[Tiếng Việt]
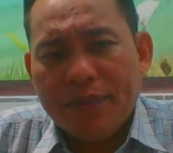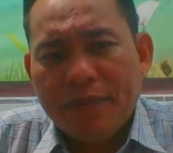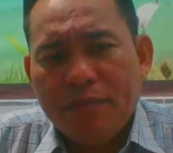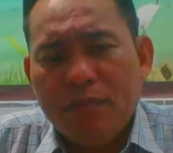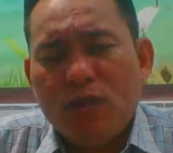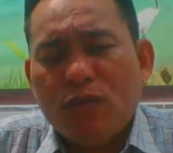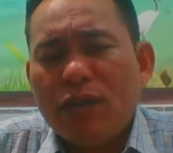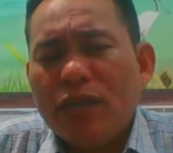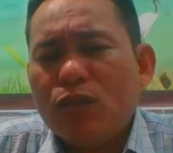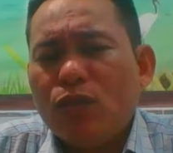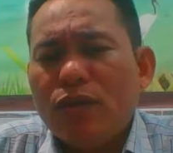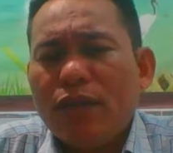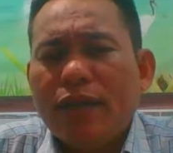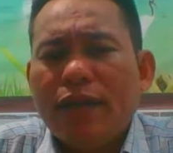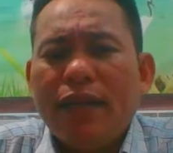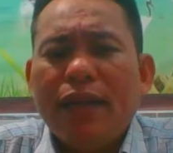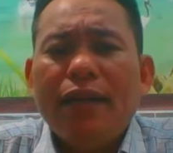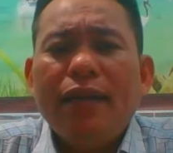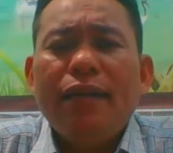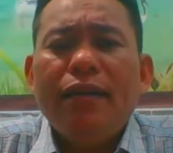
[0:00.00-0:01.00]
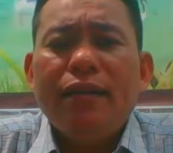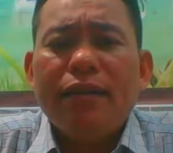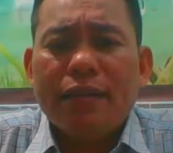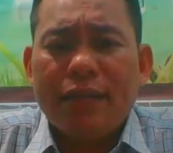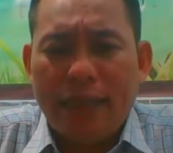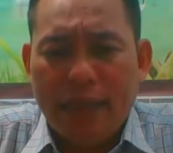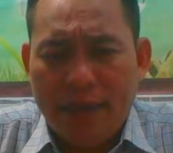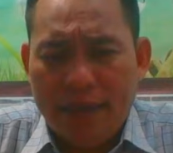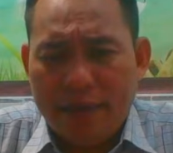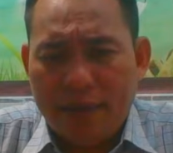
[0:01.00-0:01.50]
mục đích của nó là lừa
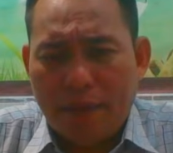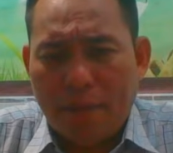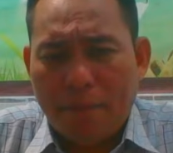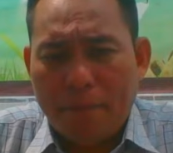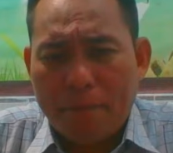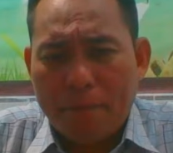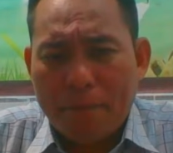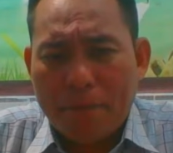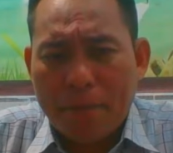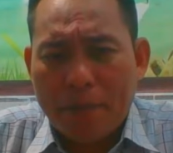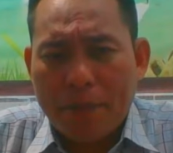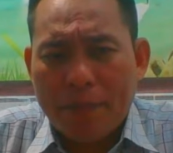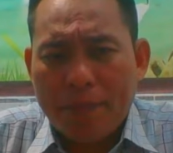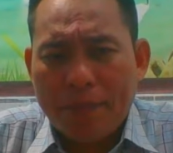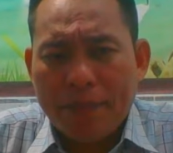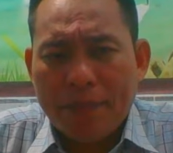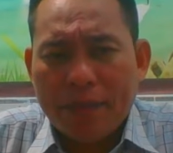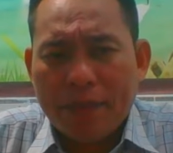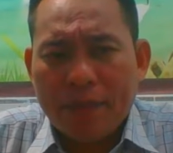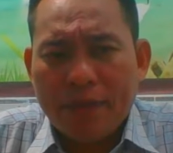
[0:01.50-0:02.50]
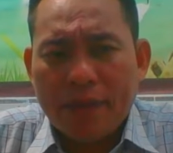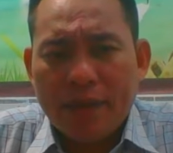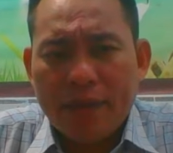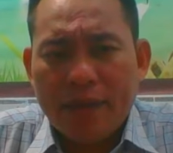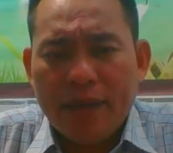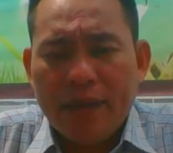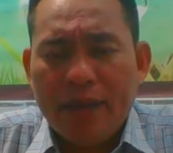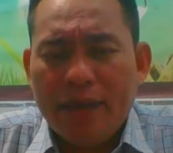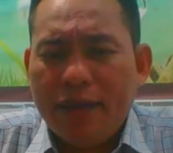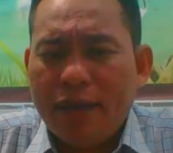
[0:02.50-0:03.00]
tiền
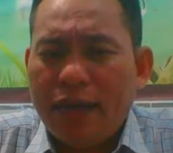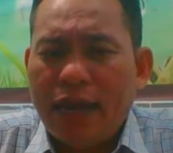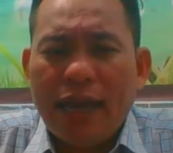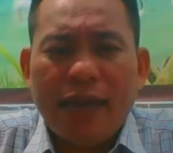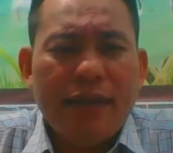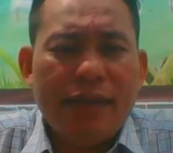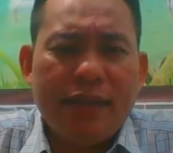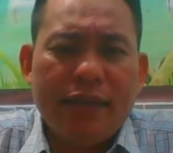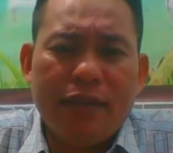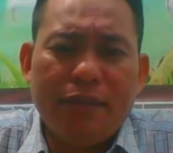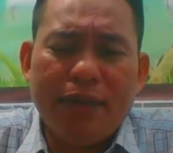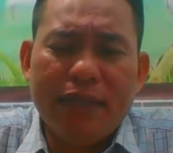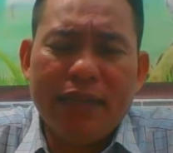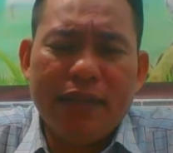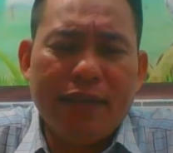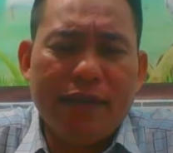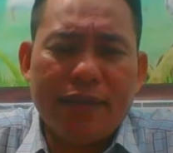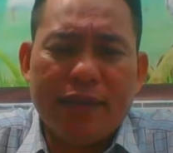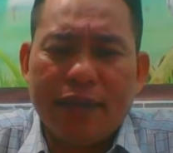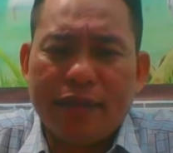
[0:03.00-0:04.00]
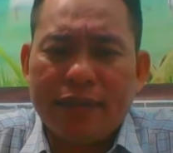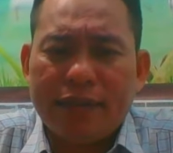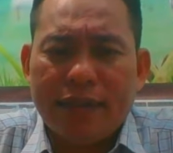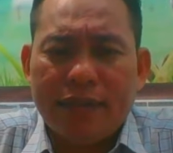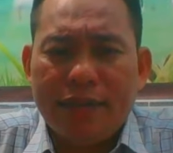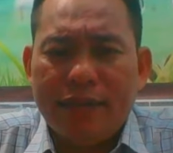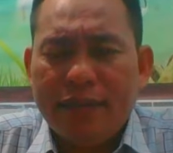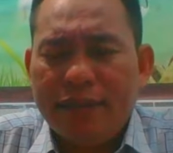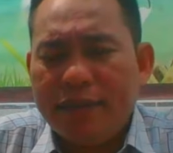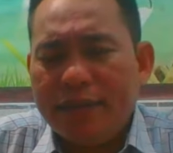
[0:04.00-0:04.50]
à, ờ, anh rồi bây giờ thật
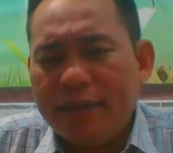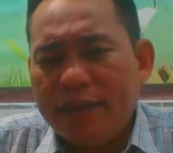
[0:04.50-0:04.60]
sự